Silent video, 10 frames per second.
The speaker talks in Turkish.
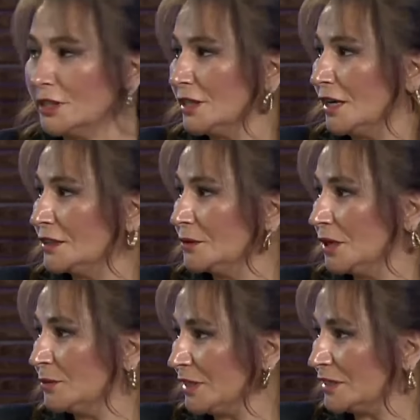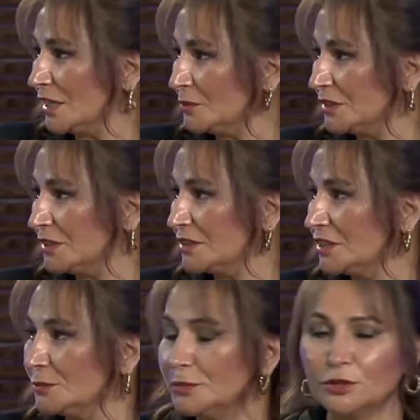Yani emekliler
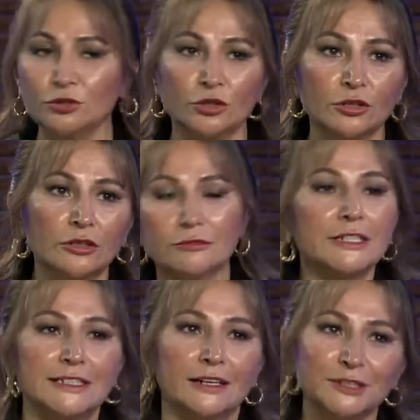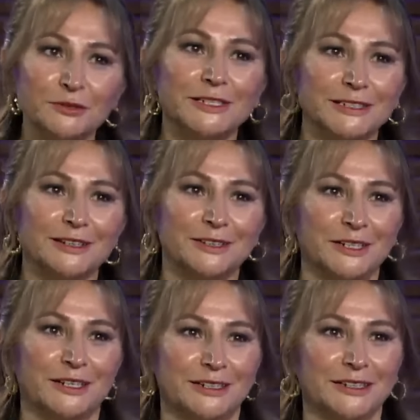mitingi yapılıyor vesaire vesaire
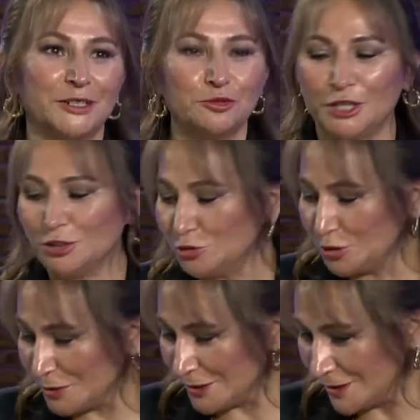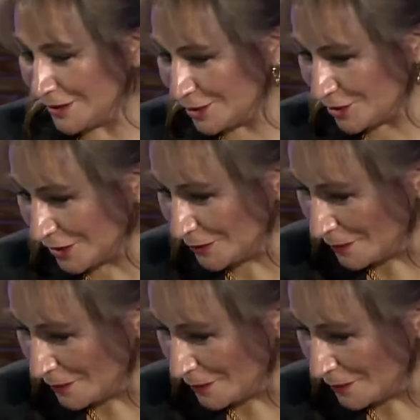yani. Bunlar da olabilse keşke.